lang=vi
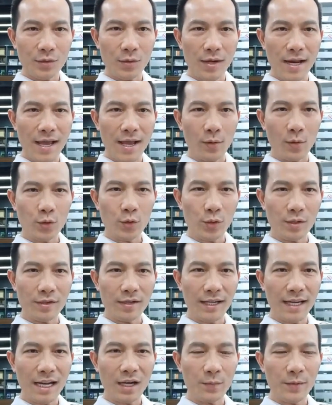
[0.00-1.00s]
Tôi là Nguyễn Xuân
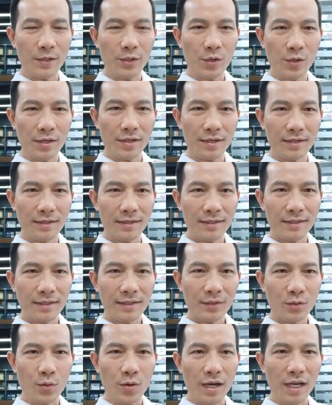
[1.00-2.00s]
Hương, NLP Trainer
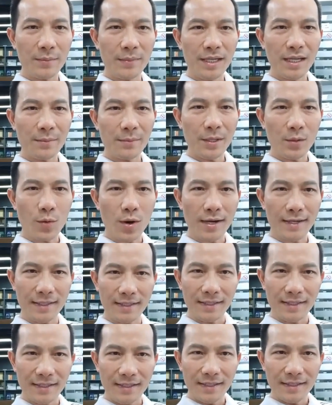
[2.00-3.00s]
thuộc ABNLP Hoa
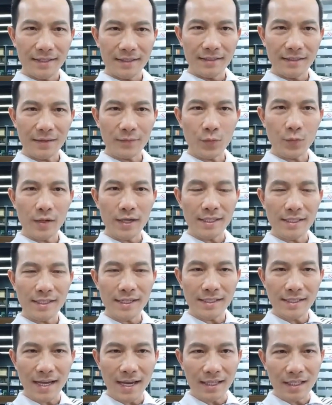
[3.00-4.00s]
Kỳ. Rất vui để
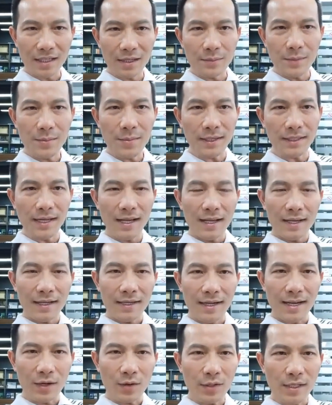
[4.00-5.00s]
chia sẻ những cái bí mật
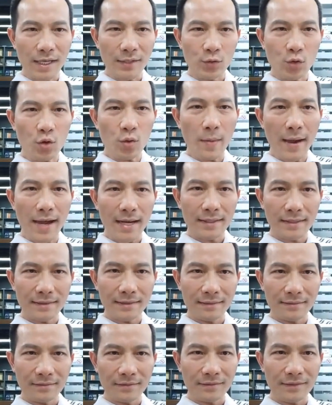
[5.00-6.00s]
để có thể giúp các bạn
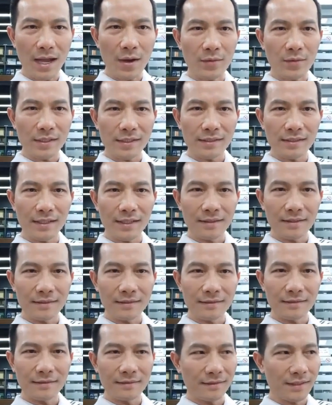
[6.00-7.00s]
tạo được
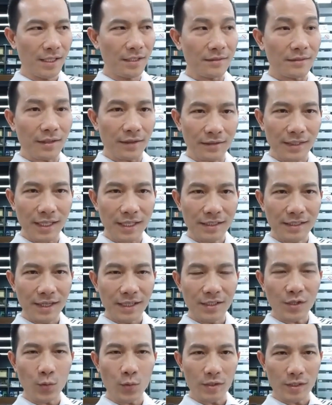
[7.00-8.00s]
sự tự tin
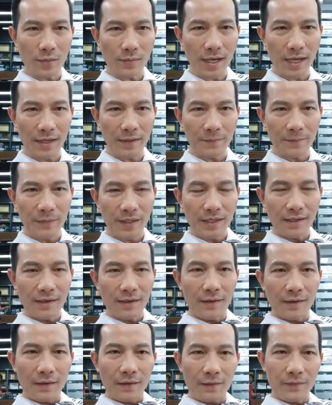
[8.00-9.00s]
trong cuộc sống này.
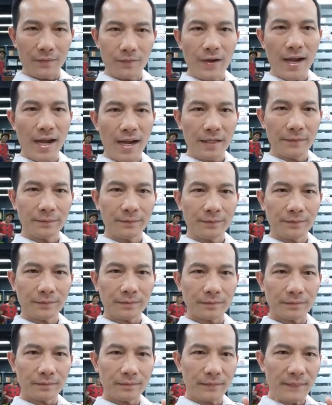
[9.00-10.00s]
Và
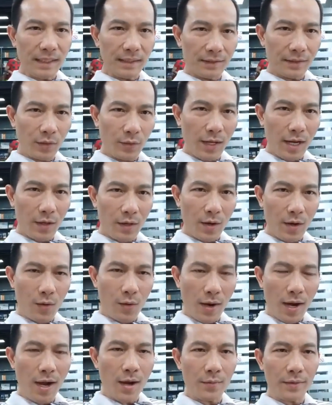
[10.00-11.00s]
tôi đang
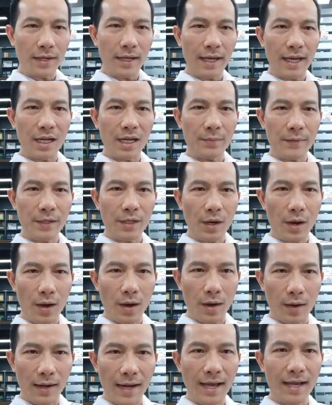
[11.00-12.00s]
có khóa học NLP
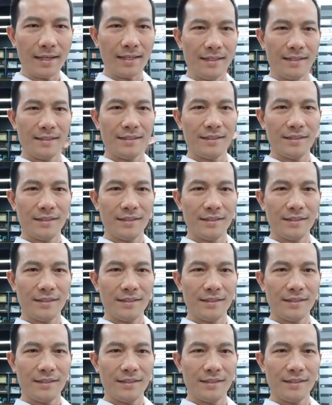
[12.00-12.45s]
online.